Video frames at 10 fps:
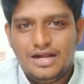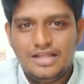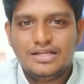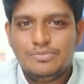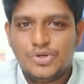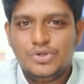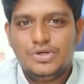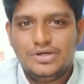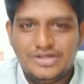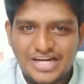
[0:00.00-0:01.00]
அதுக்கப்புறம்
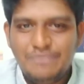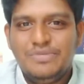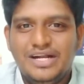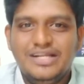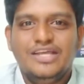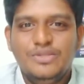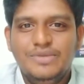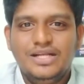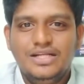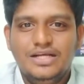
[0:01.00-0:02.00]
ட்ரைபேட்
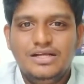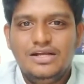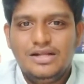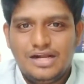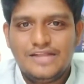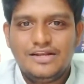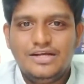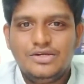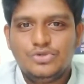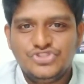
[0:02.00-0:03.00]
எதுவுமே இல்லை
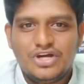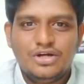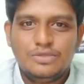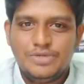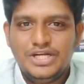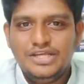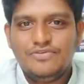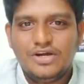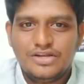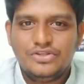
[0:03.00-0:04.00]
அதெல்லாம் கொஞ்சம் ஆர்டர் பண்ணி
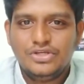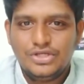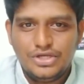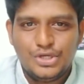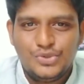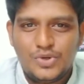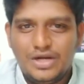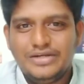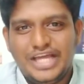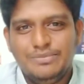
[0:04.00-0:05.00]
வாங்குறதுக்கு இவ்வளோ
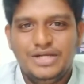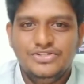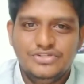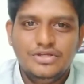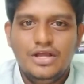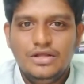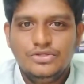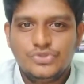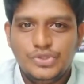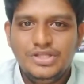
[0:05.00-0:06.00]
நாள் டைம் ஆகிடுச்சு
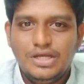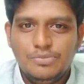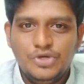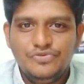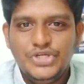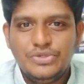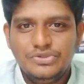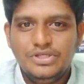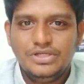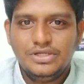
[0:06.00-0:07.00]
ஸோ இதுக்கப்புறம் வீடியோ
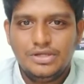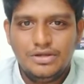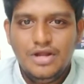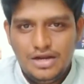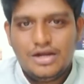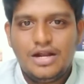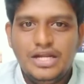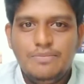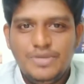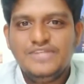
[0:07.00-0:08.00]
வந்து
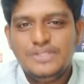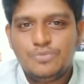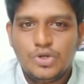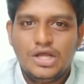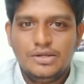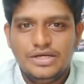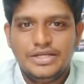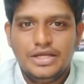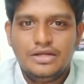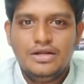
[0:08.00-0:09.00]
நானே பேசி போடலான்
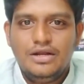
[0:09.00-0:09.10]
இருக்கேன்